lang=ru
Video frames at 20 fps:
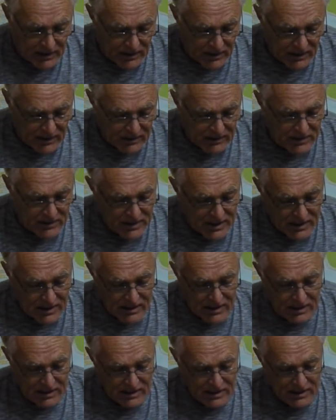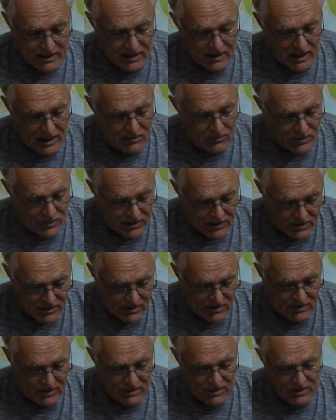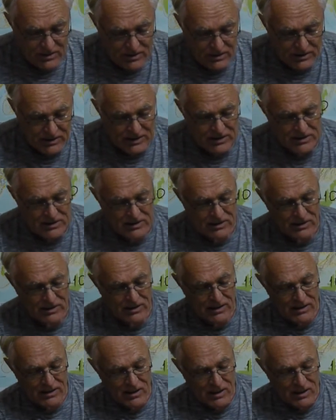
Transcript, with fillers: Итак, как быть, если